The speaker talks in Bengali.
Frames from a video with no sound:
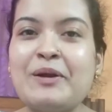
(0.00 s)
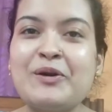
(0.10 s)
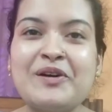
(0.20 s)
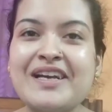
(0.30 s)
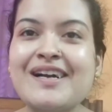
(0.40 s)
ও
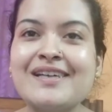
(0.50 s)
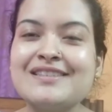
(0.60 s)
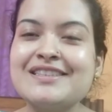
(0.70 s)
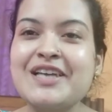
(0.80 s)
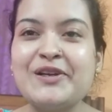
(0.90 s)
ঘরে
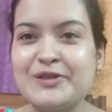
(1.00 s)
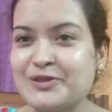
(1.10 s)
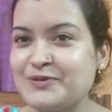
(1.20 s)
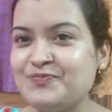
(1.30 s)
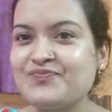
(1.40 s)
খাচ্ছে তাই
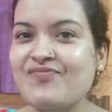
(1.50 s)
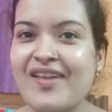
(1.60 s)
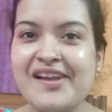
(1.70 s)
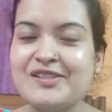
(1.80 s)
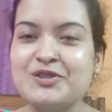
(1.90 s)
নয়তো
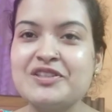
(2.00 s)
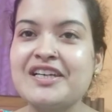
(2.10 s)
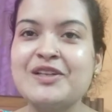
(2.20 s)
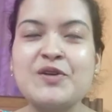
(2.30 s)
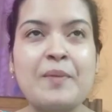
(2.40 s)
এখানে যদি
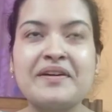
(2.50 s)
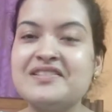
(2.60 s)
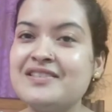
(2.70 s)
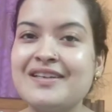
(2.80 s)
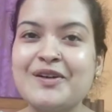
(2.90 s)
খেতো আমাকে
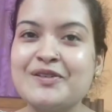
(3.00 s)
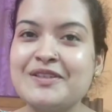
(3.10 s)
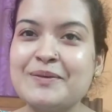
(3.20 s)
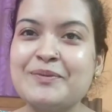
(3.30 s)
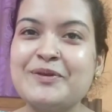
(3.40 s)
ঠিক এ
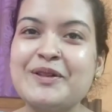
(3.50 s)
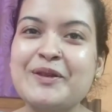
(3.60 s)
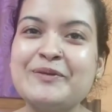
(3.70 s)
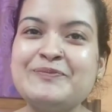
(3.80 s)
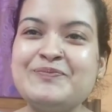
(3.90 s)
কথাটা বলতো